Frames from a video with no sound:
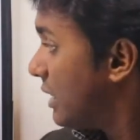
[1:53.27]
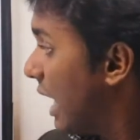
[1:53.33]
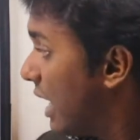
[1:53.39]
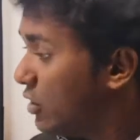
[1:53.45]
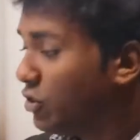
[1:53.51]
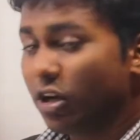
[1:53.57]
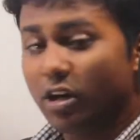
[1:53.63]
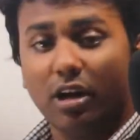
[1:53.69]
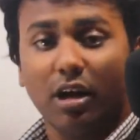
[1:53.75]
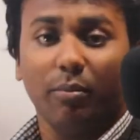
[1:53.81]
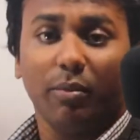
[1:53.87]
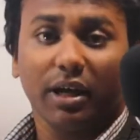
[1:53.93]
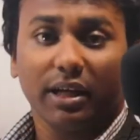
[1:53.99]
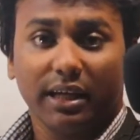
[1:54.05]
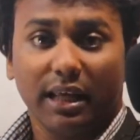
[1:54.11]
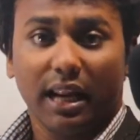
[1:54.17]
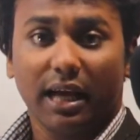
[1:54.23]
তার জন্য
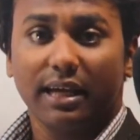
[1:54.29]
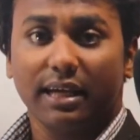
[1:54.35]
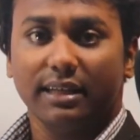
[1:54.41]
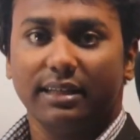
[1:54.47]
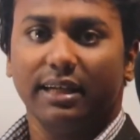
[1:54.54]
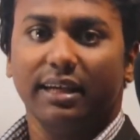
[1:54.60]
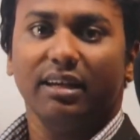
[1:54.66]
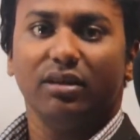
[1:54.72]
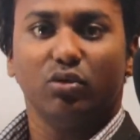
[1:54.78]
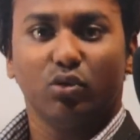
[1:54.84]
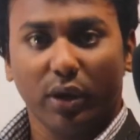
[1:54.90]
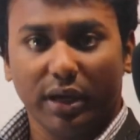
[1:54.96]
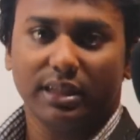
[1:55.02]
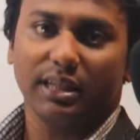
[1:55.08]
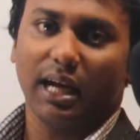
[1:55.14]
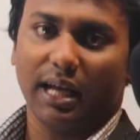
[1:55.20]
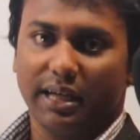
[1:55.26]
আমরা কি লাগিয়েছি
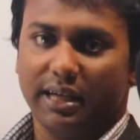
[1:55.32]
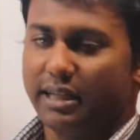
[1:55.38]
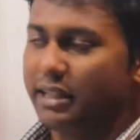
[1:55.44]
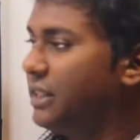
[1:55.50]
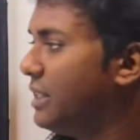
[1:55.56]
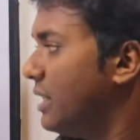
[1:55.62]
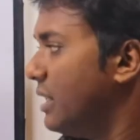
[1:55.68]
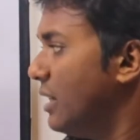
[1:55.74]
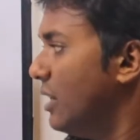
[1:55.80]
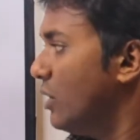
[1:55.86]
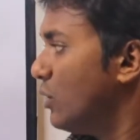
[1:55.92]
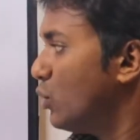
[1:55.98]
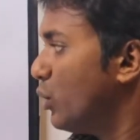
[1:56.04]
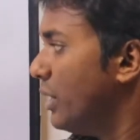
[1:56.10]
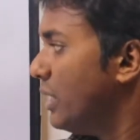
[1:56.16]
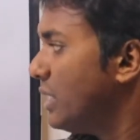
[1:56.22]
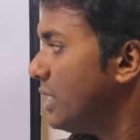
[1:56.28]
সুইচ লাগিয়েছি
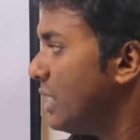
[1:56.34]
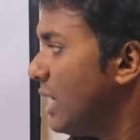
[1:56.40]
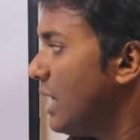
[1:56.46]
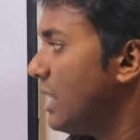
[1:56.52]
সুইচ